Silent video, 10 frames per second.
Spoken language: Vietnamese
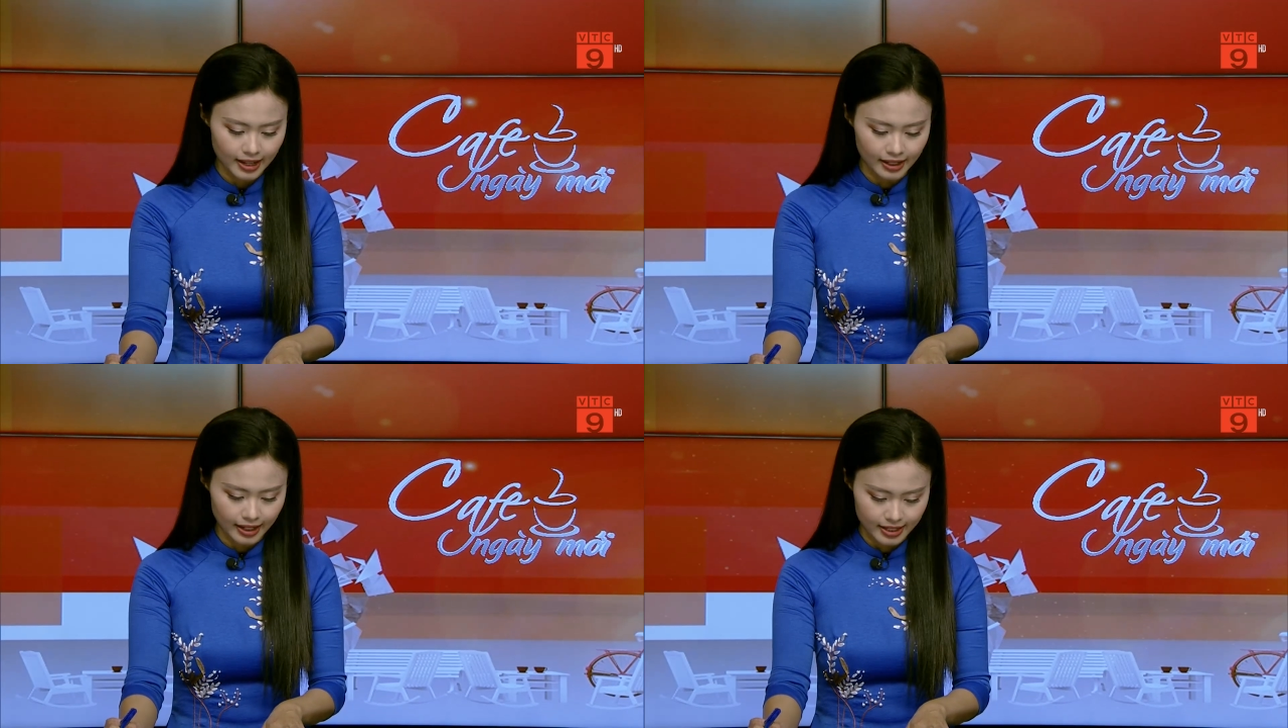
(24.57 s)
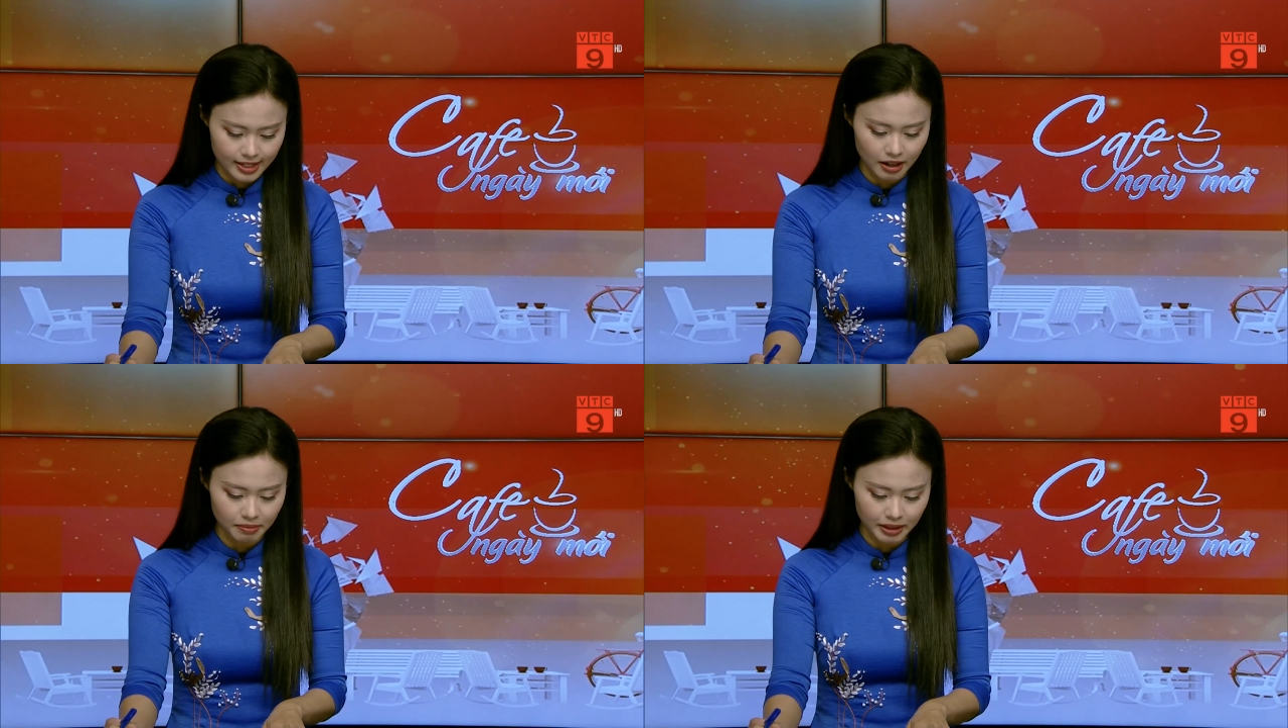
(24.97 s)
liệt
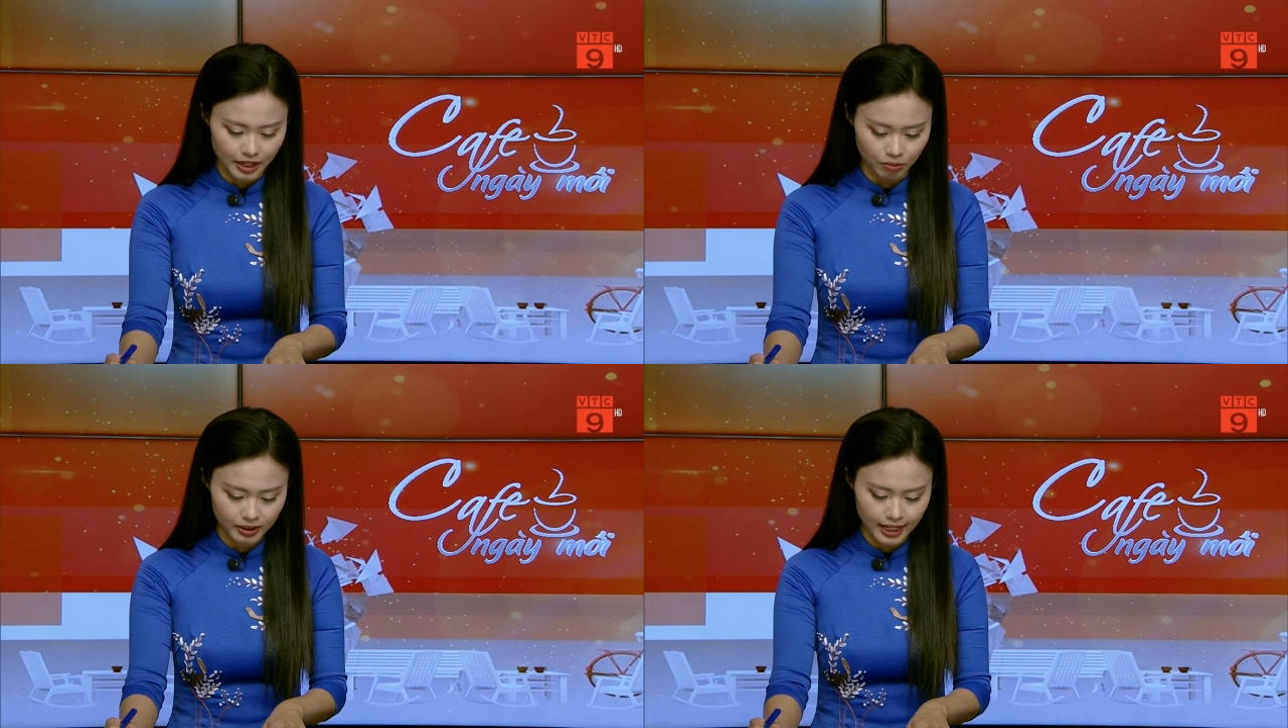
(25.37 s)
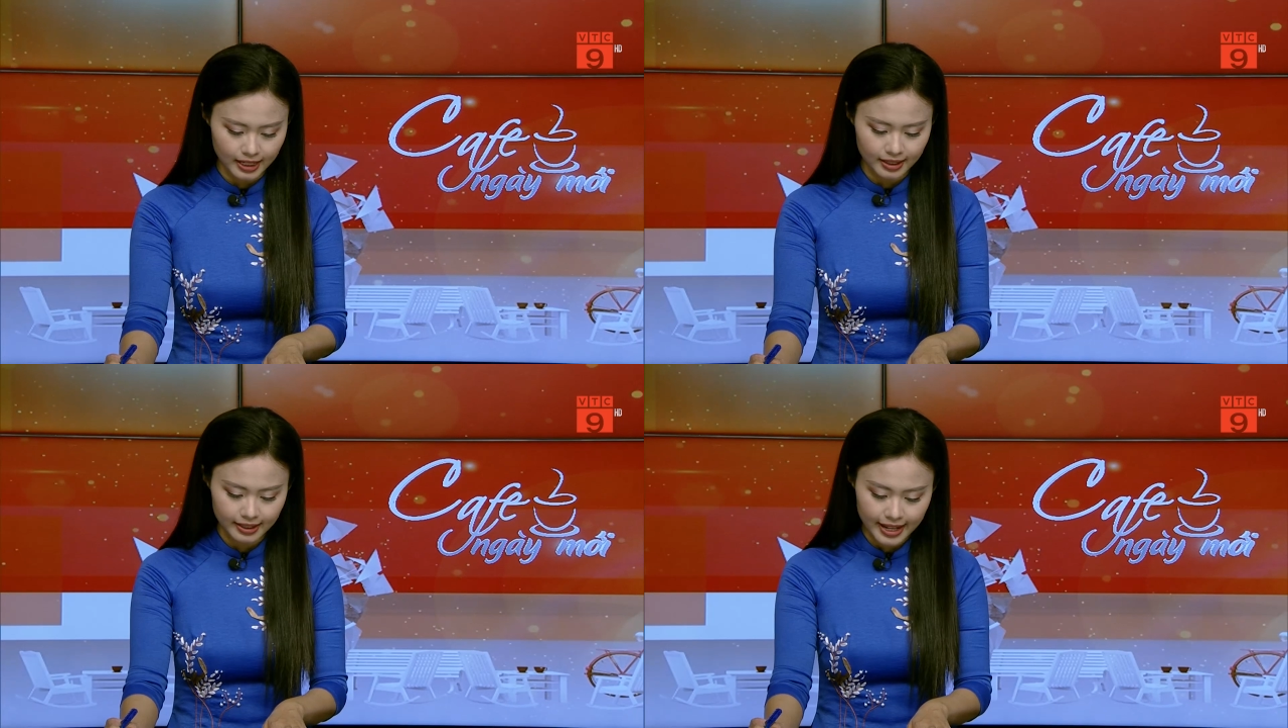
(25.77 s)
chân, bị động kinh,
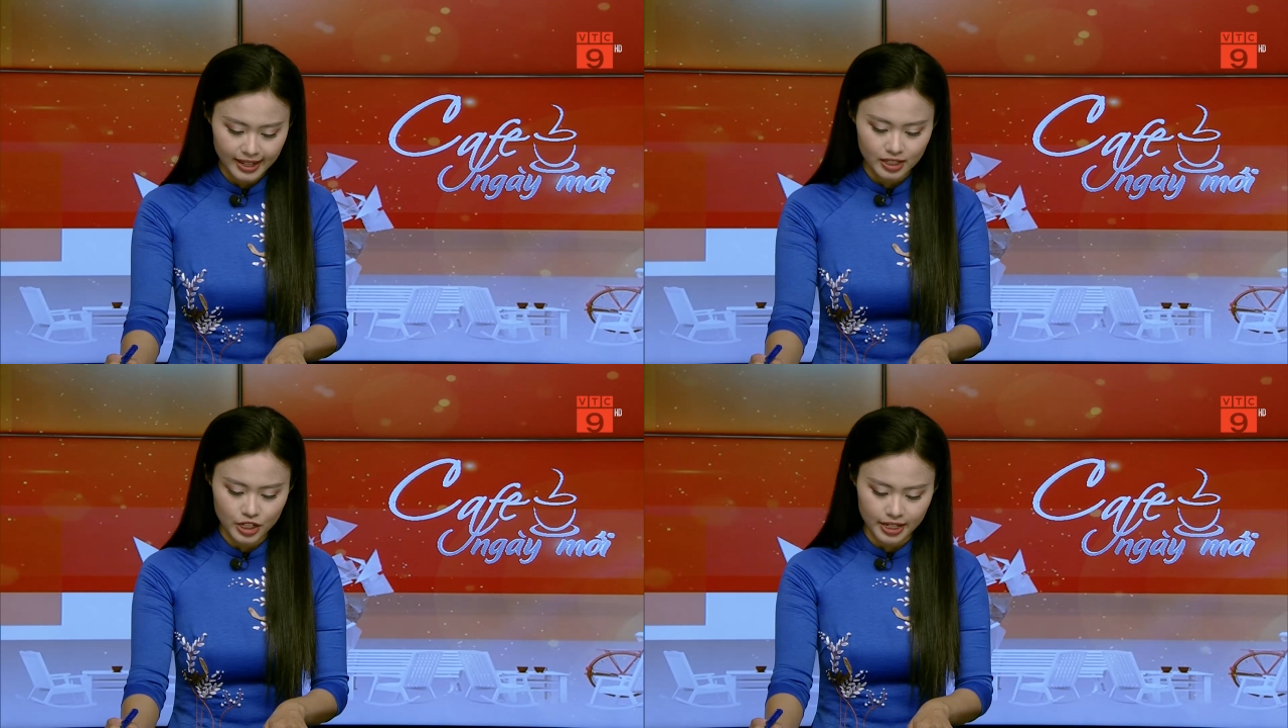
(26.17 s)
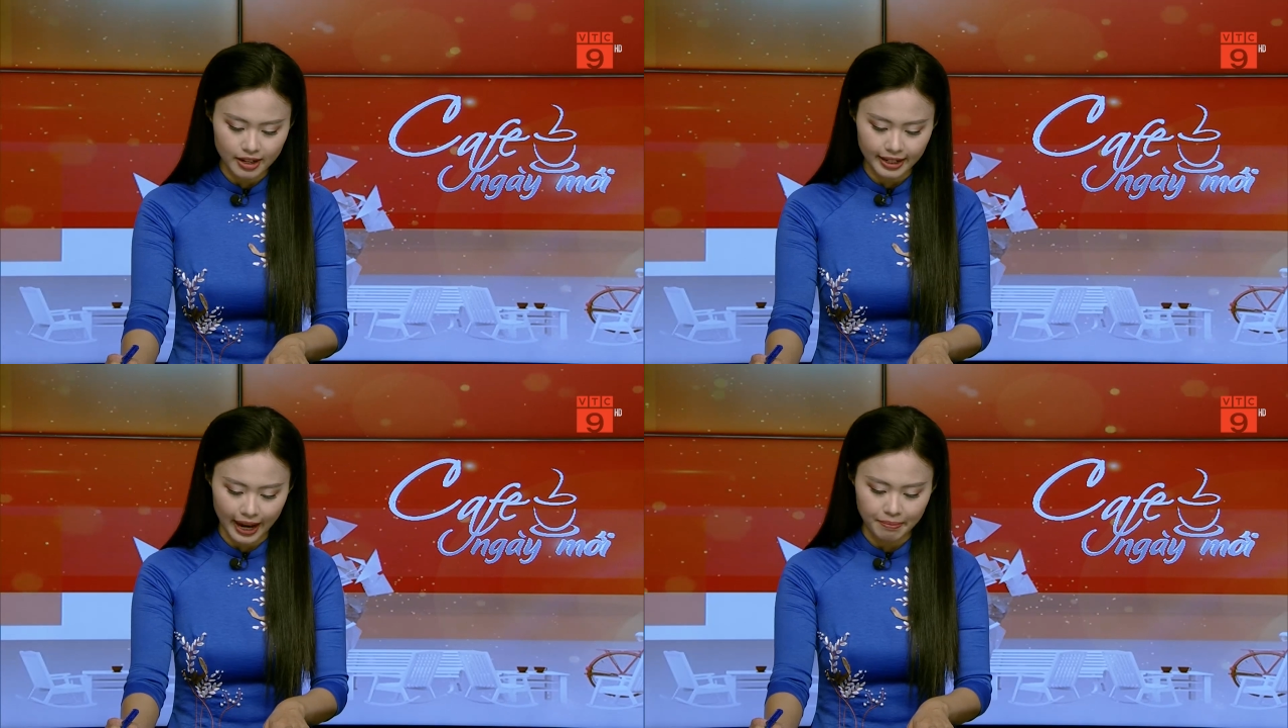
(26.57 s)
điếc, trí nhớ
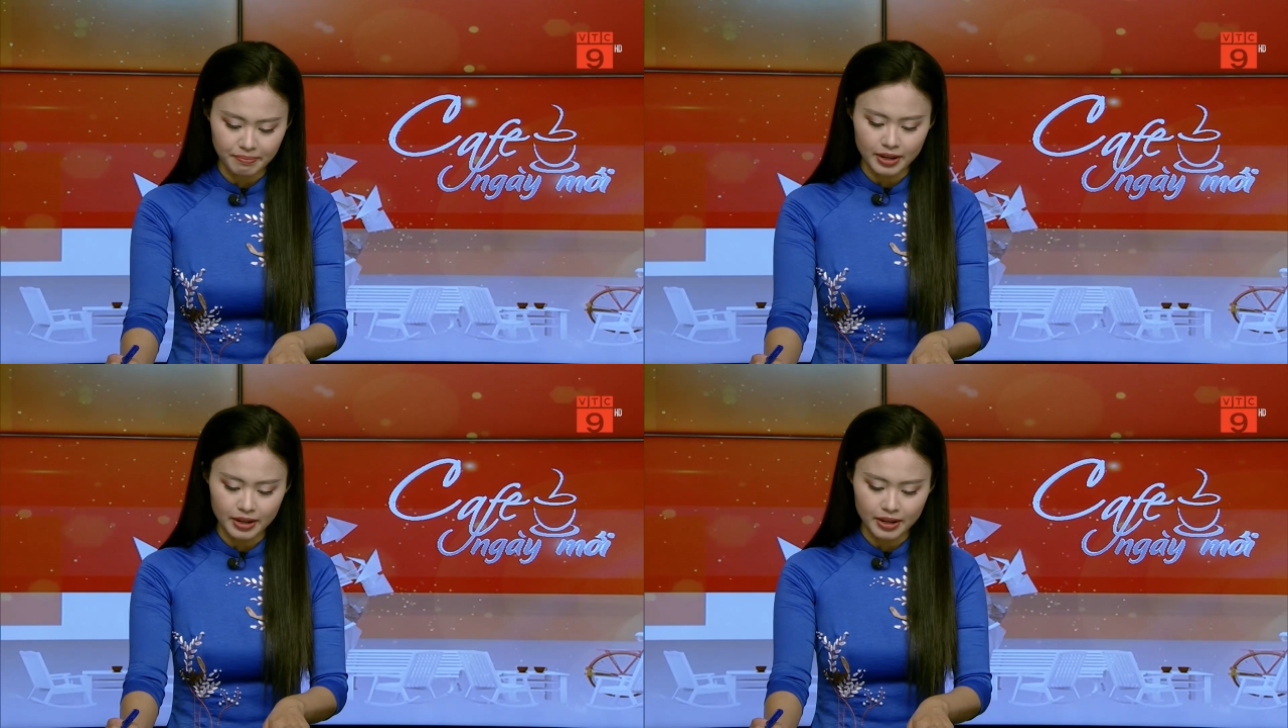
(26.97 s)
kém.